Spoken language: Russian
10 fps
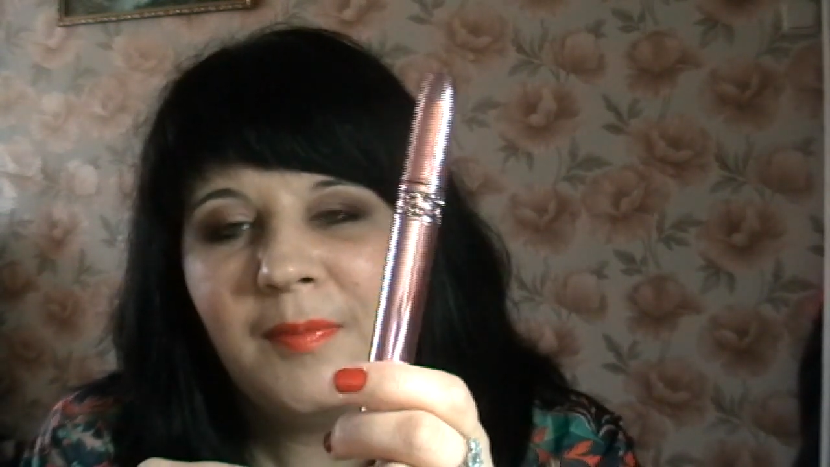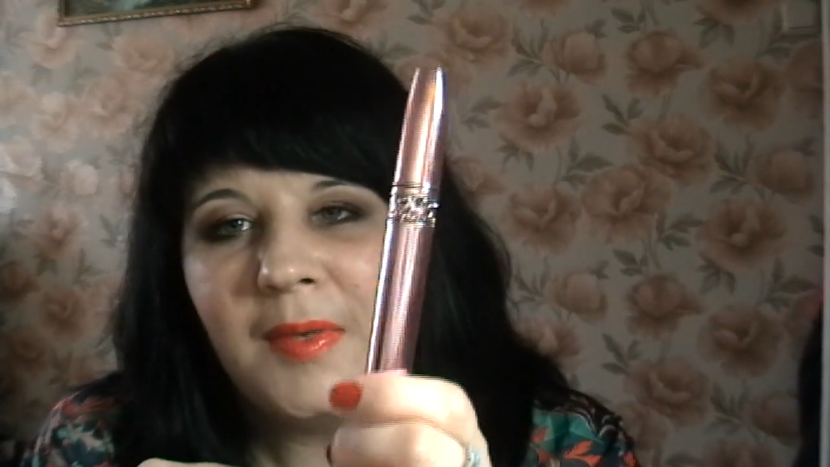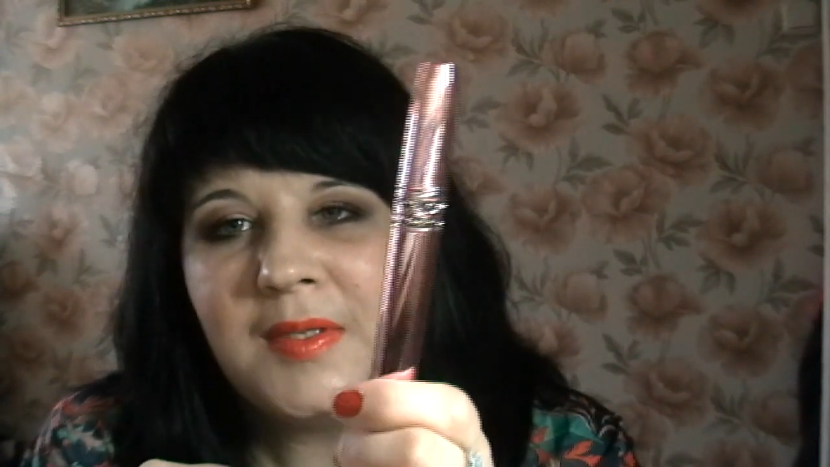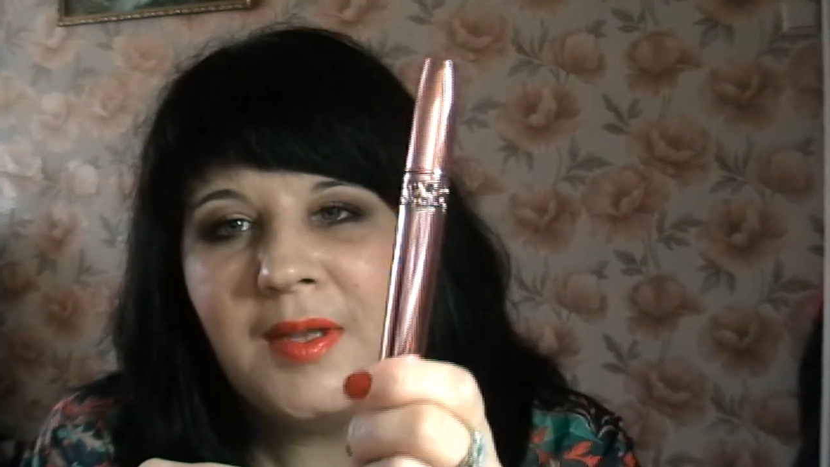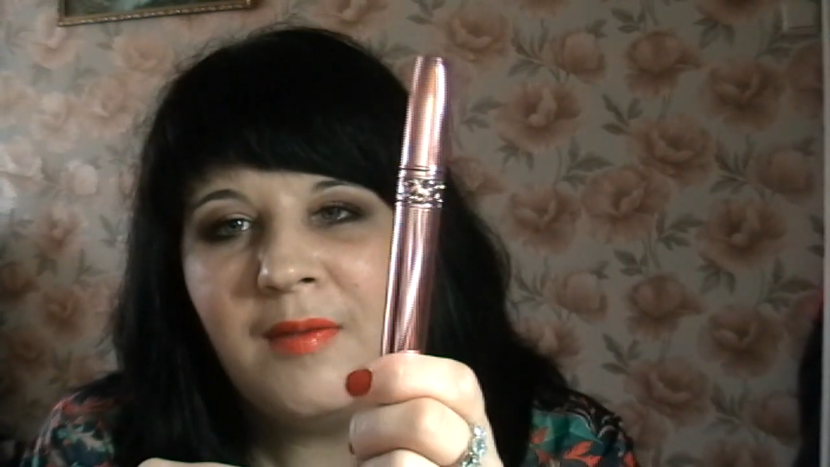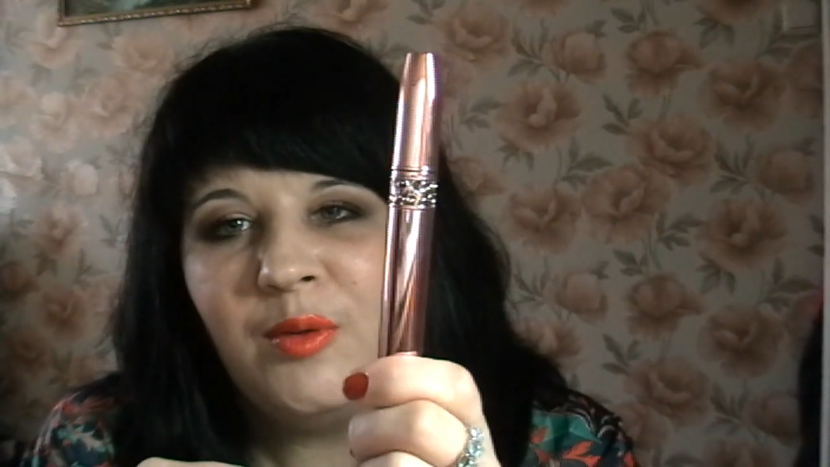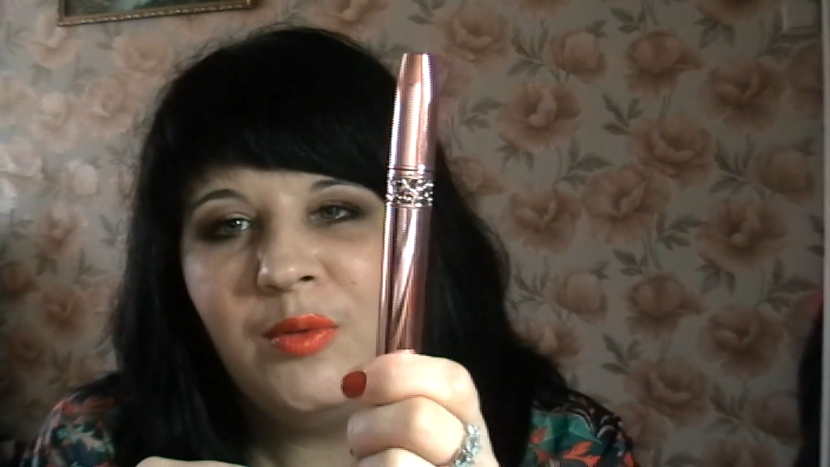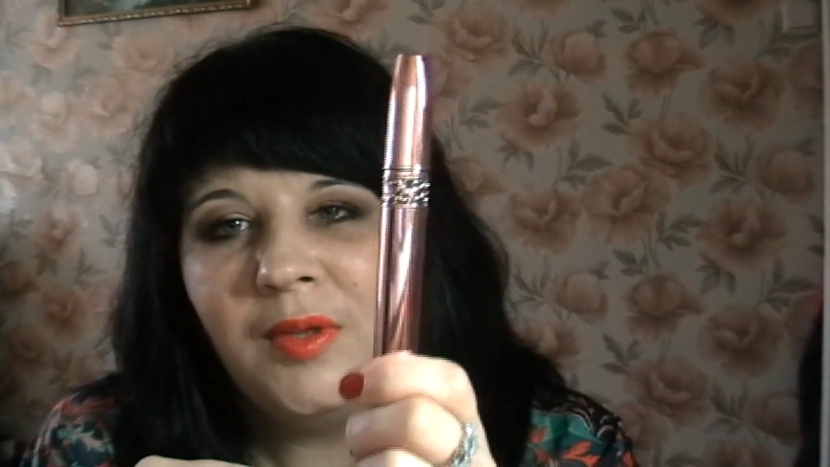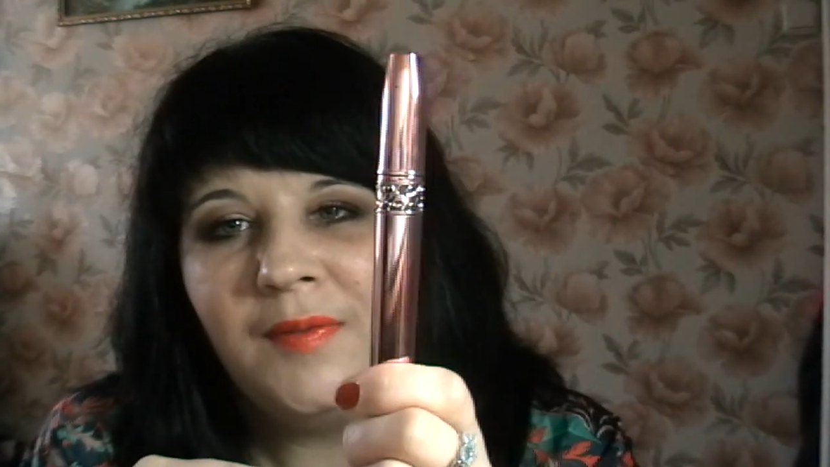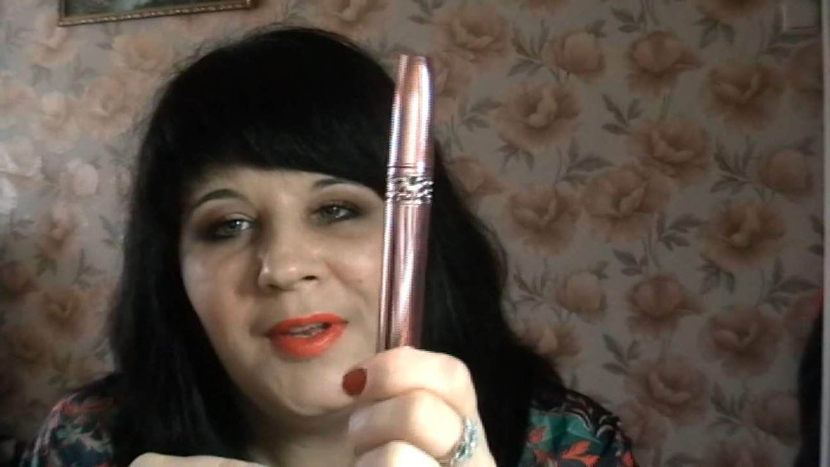поставлю,
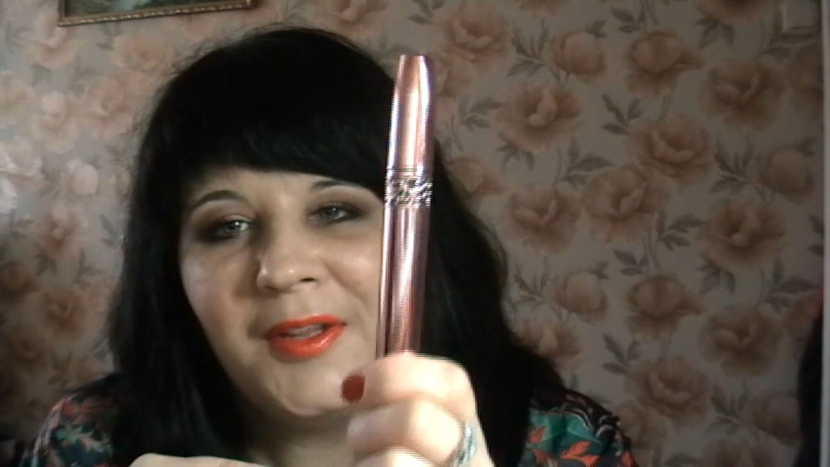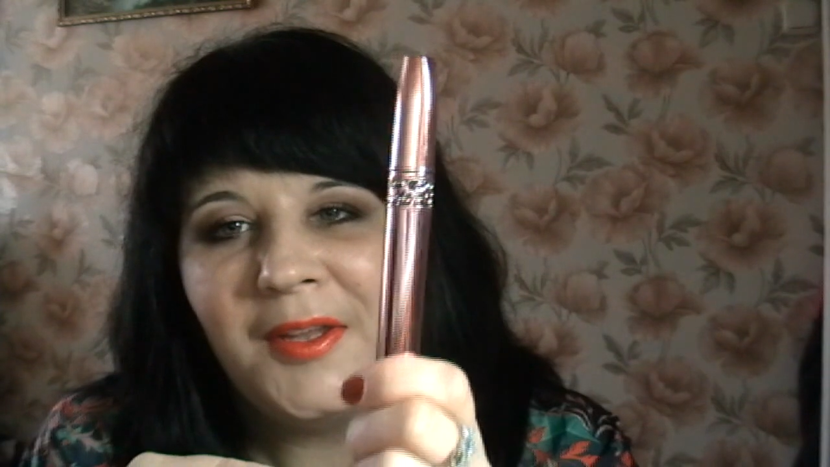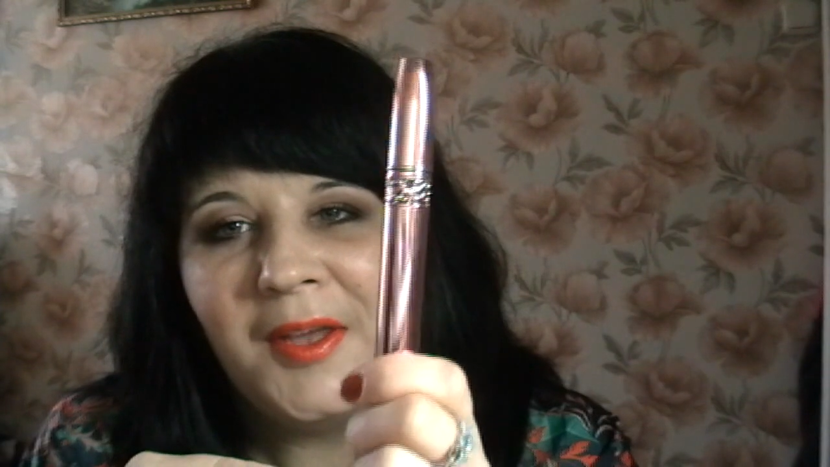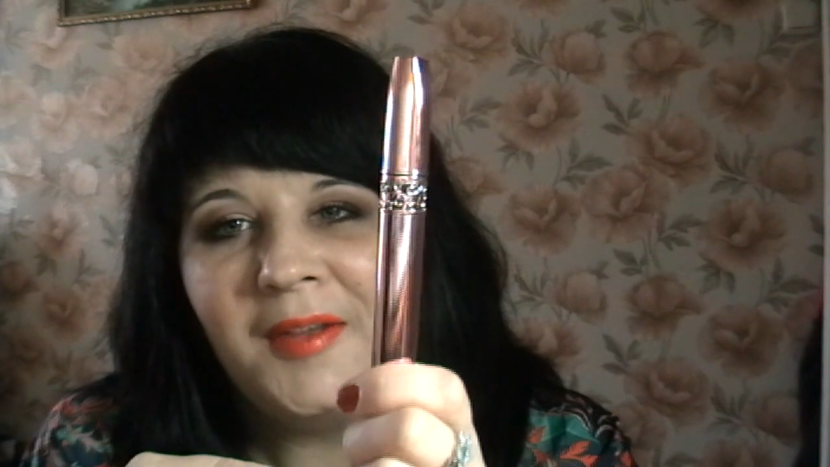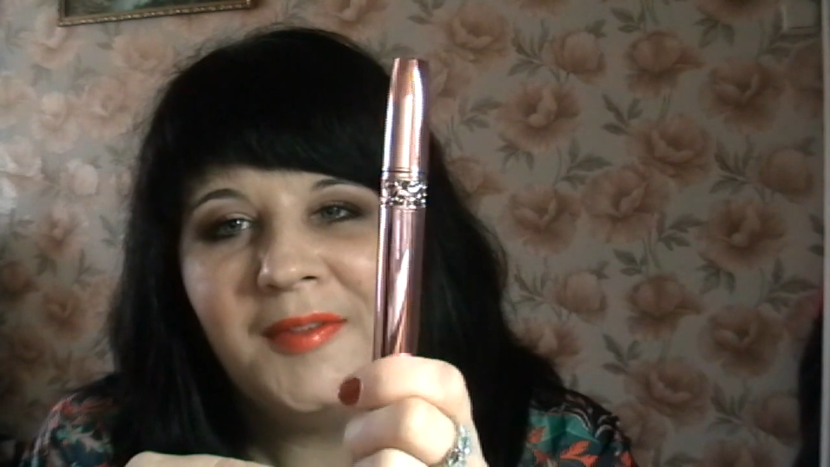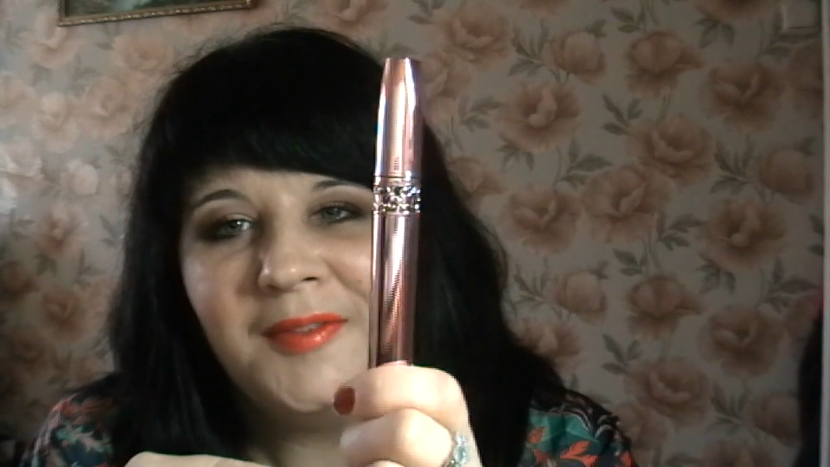наверное, я